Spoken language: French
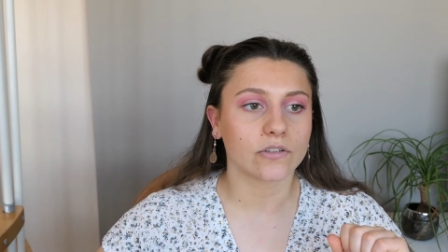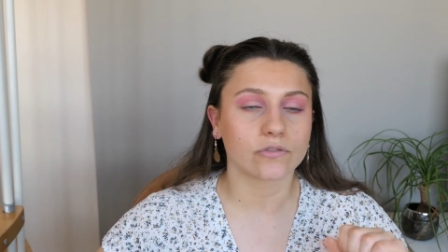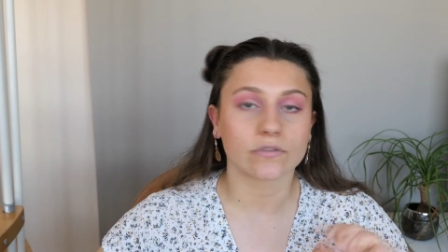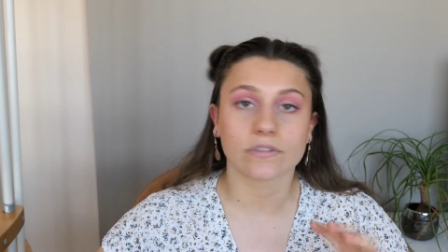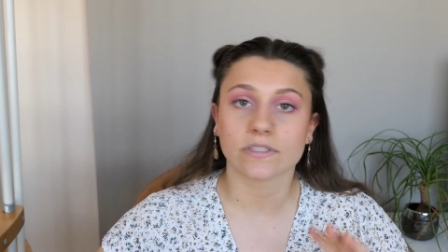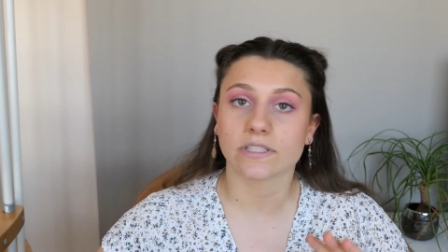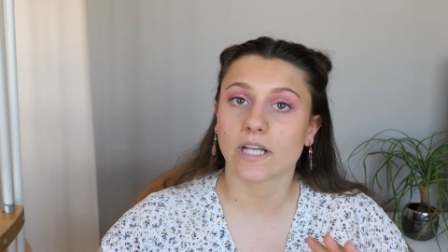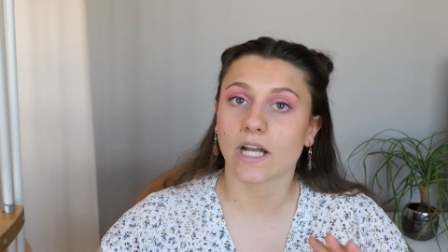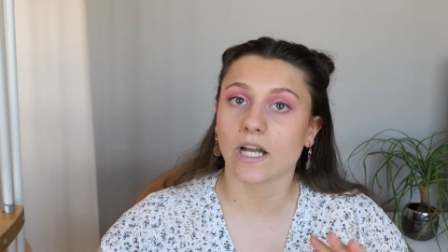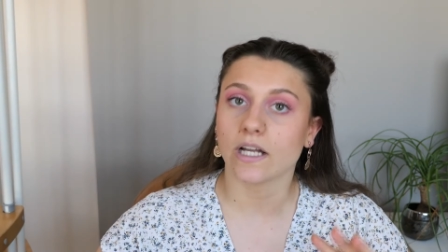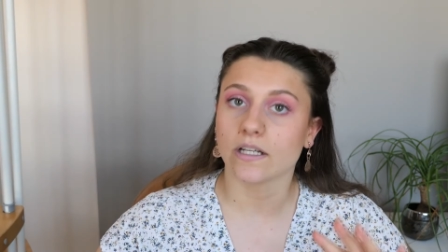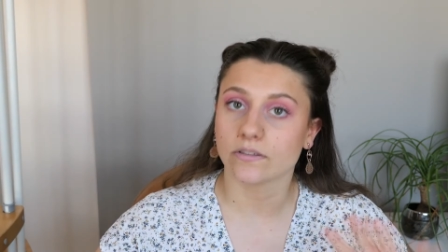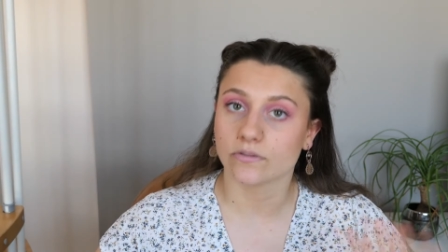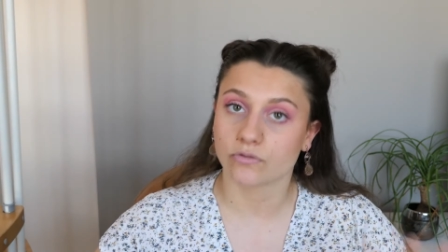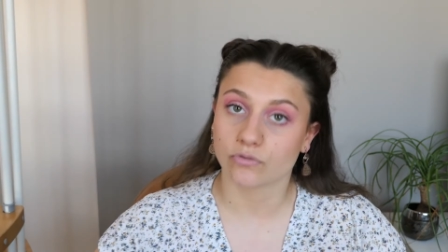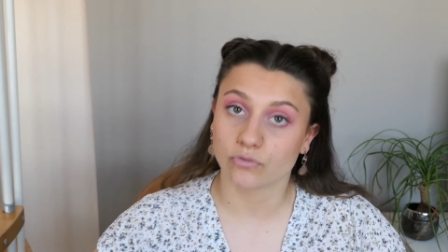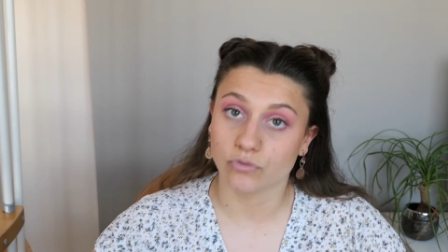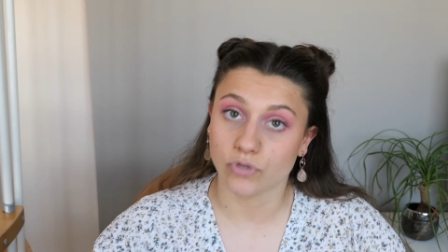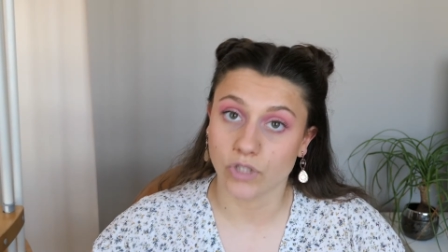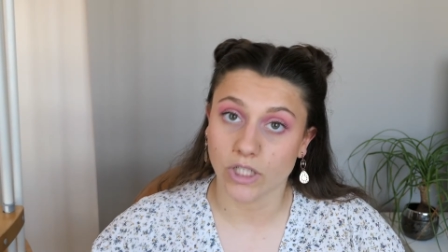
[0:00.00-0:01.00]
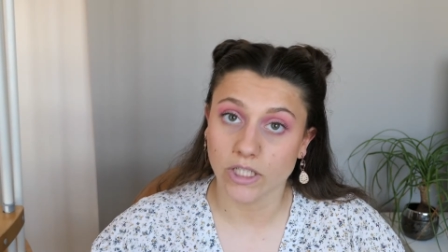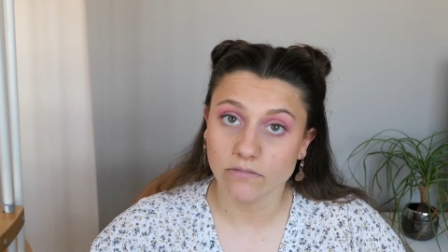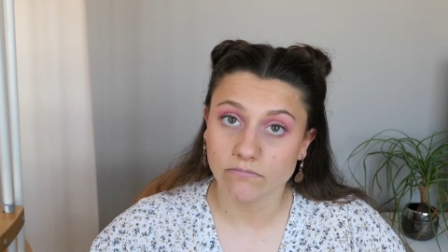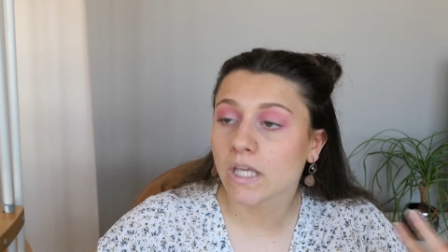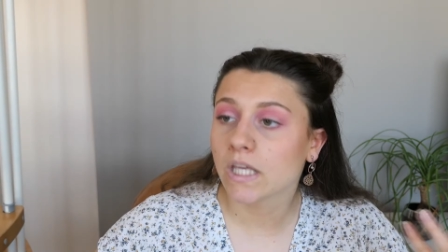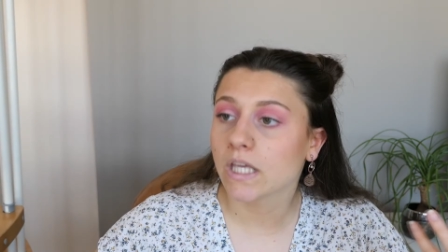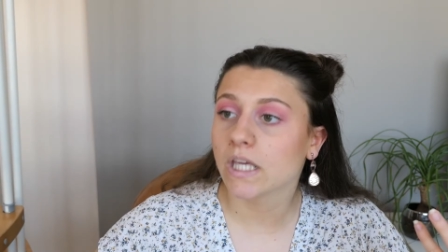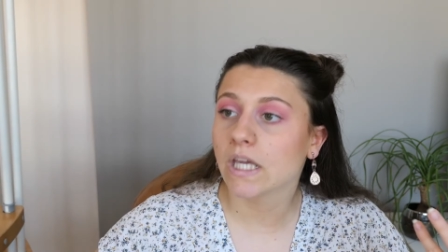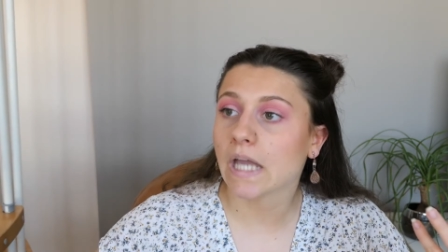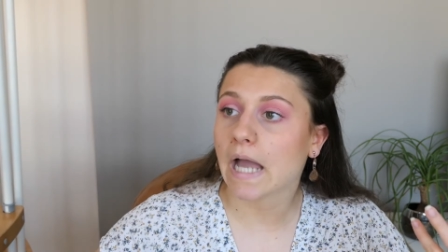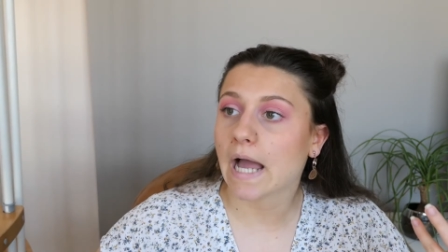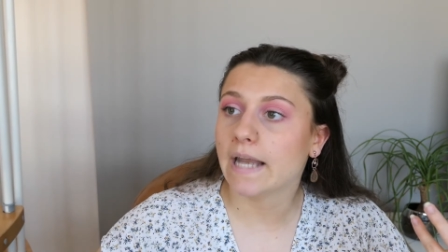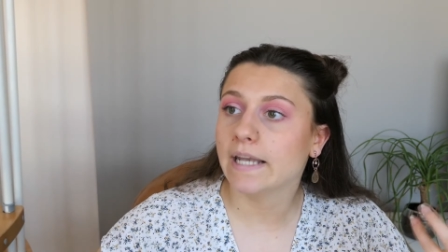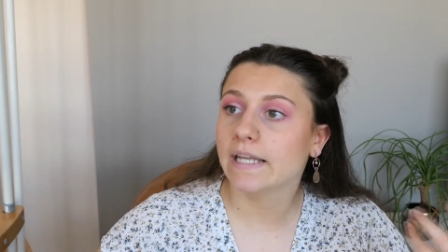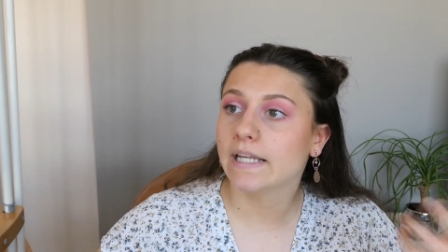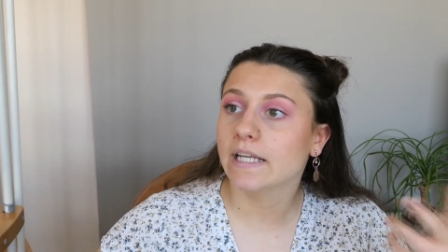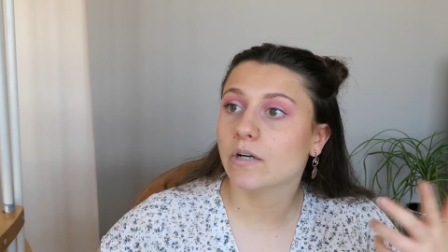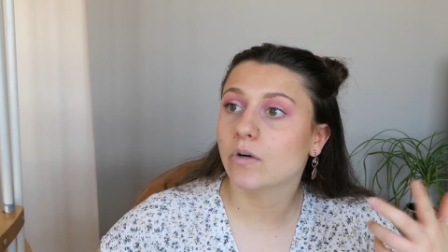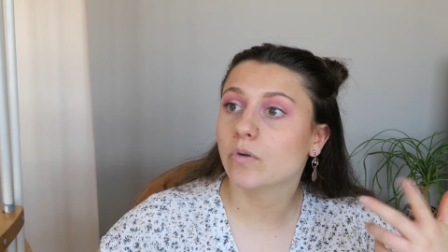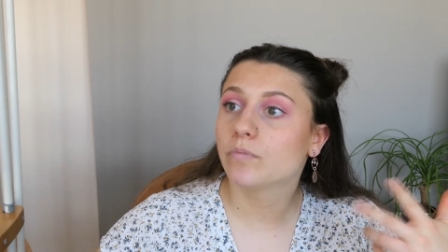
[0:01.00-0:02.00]
choisir un sujet et
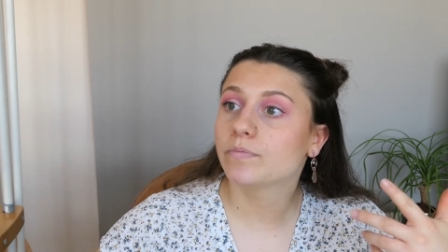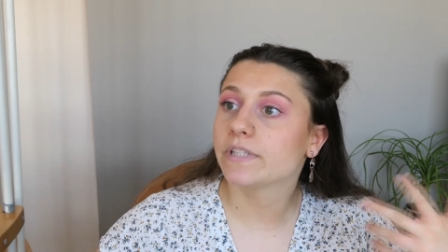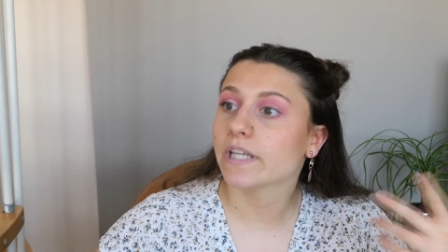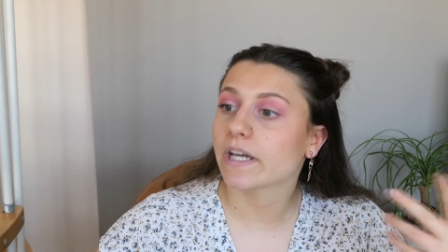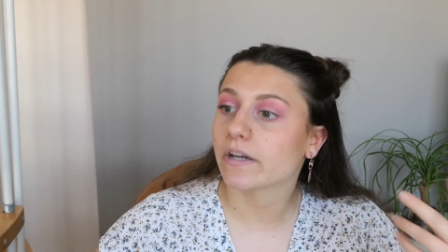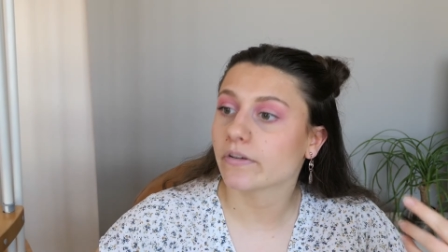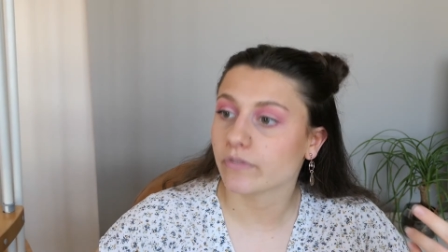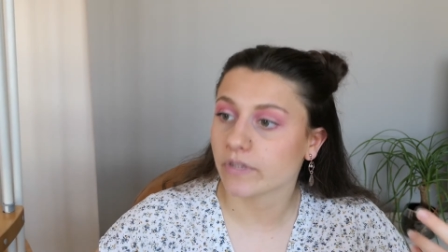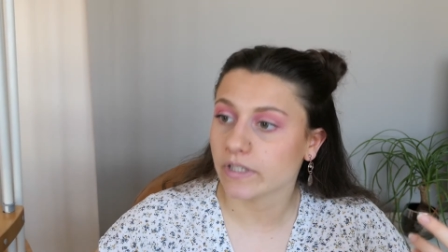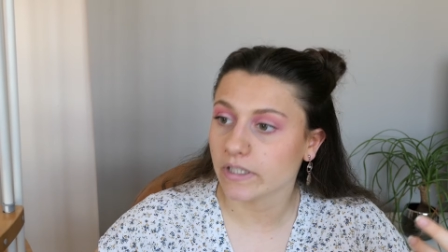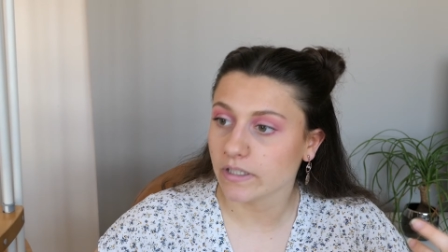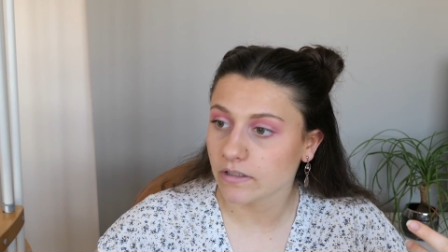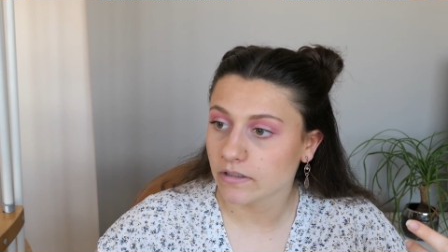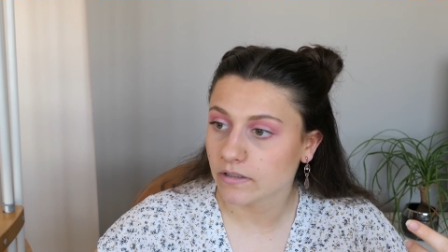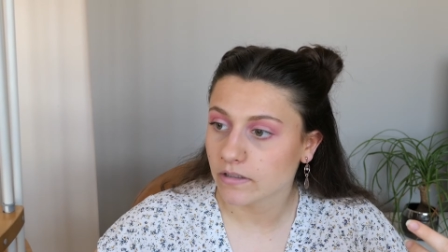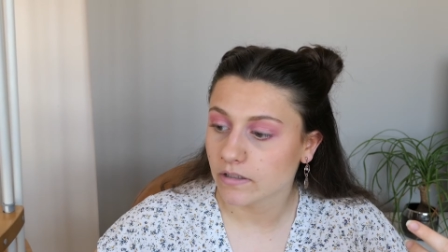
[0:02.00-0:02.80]
aller observer